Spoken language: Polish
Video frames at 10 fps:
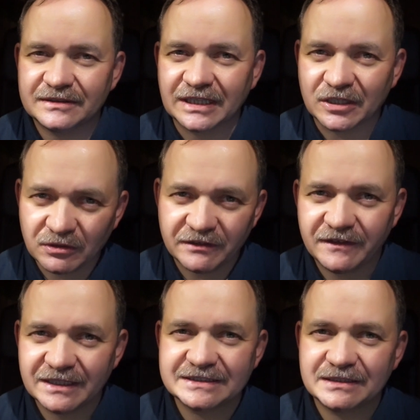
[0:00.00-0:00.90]
taką
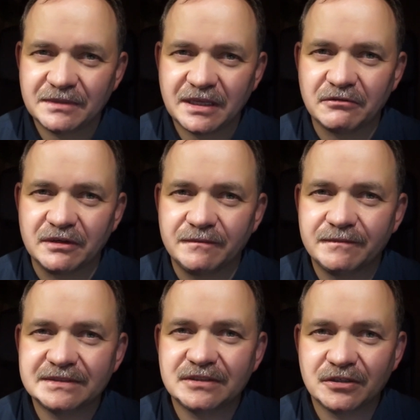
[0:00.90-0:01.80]
refleksję
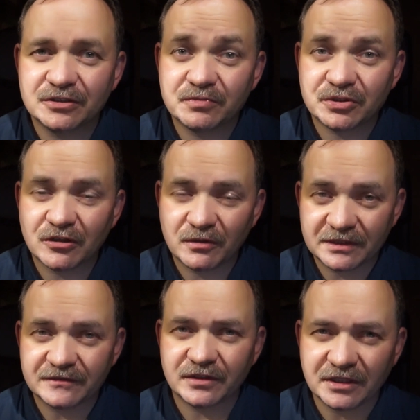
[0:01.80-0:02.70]
miałem, stojąc przy
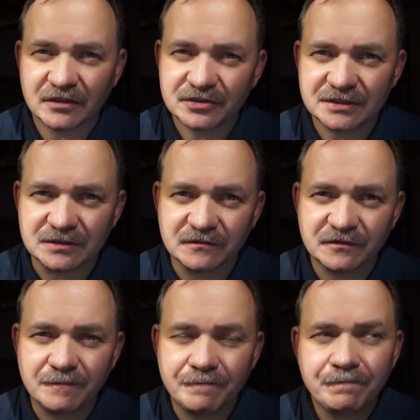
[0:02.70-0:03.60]
grobie swoich rodziców.